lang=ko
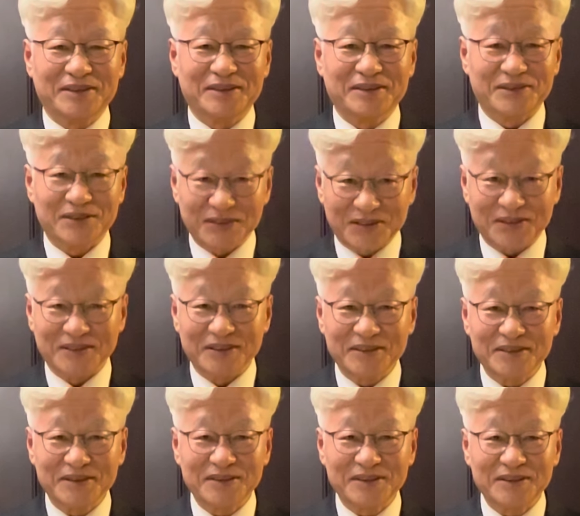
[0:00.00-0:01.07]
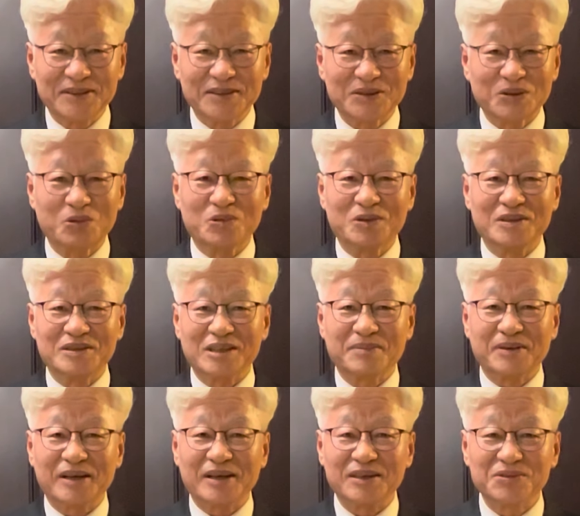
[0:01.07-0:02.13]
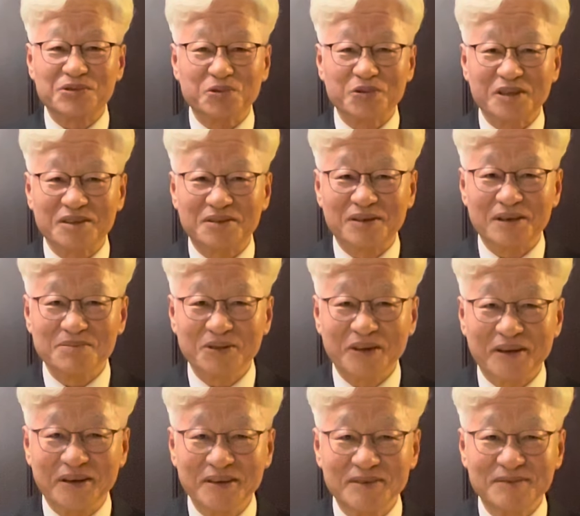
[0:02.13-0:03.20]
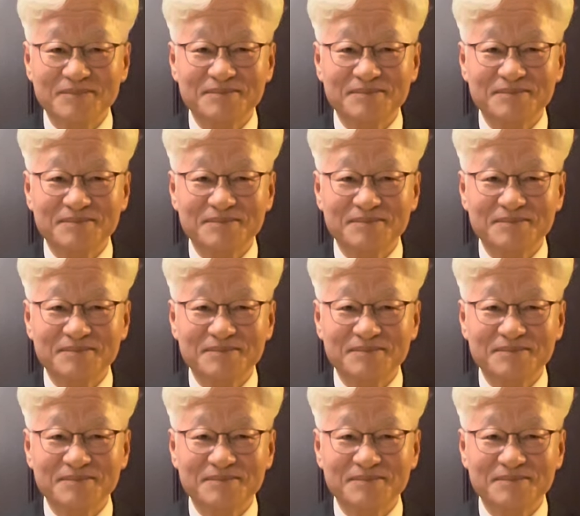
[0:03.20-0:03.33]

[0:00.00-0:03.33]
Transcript: 선뜻 손을 잡아 주었기 때문에